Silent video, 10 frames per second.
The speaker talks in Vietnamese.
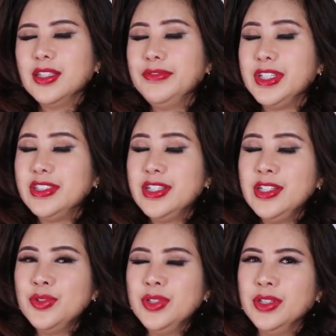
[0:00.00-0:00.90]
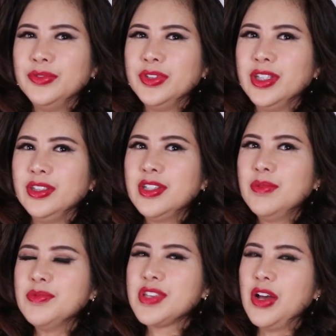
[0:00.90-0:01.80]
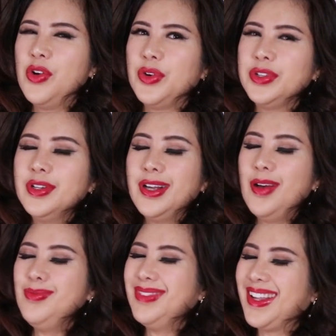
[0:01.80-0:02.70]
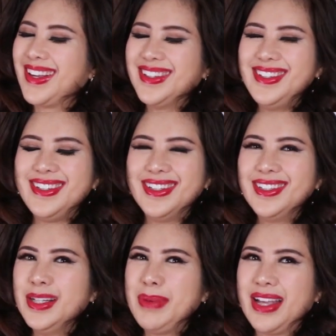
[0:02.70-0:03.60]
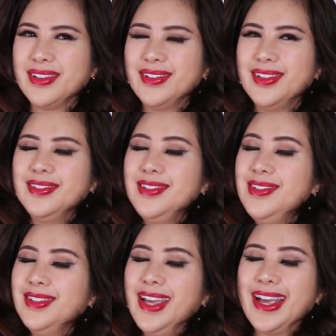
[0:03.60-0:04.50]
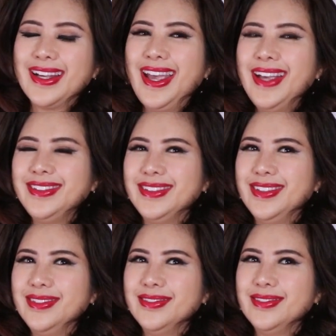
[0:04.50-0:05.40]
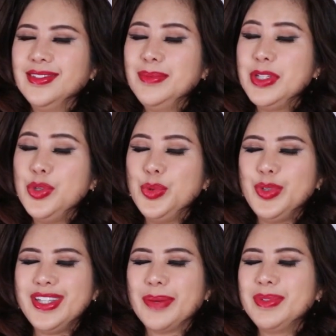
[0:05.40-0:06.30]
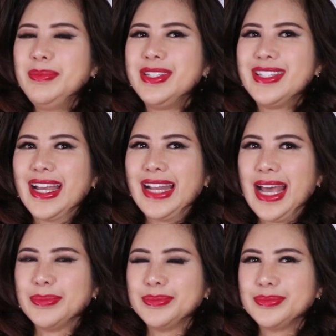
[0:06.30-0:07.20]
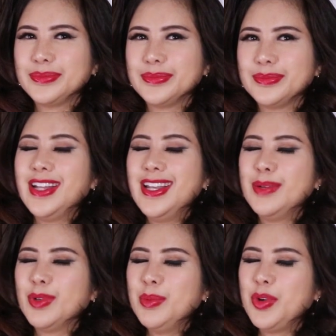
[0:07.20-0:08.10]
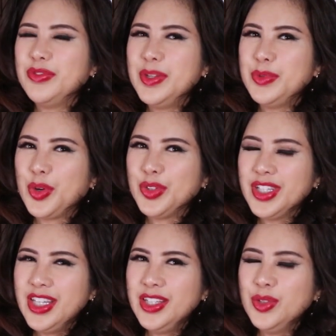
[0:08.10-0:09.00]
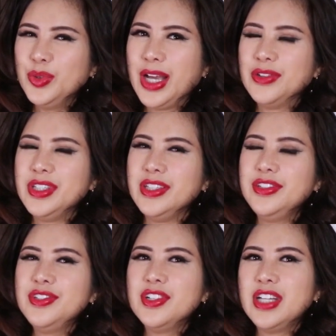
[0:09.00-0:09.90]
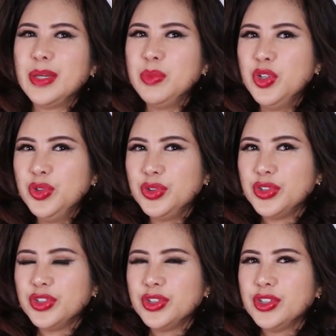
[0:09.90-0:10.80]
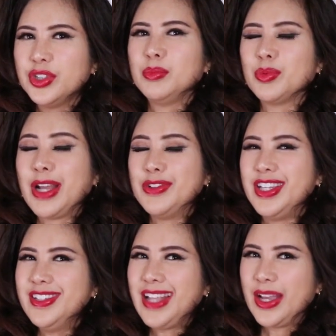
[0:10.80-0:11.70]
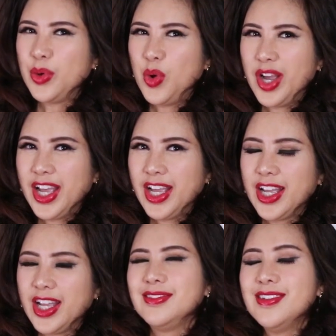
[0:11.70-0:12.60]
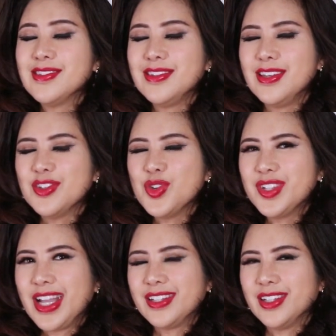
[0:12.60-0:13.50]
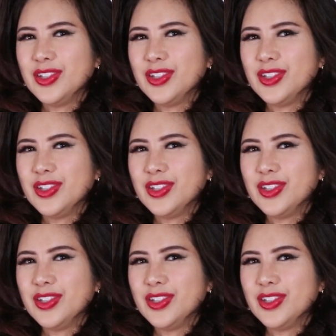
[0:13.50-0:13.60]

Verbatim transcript: cái vị trí của người phụ nữ trong xã hội nó không là cái gì hết các bạn nó như cái hạt cát vậy đó nó bị dùi dập nó bị chà đạp đây là một cái bộ phim nổi tiếng của đạo diễn trương nghệ mưu một đạo diễn tài hoa với sự diễn xuất tài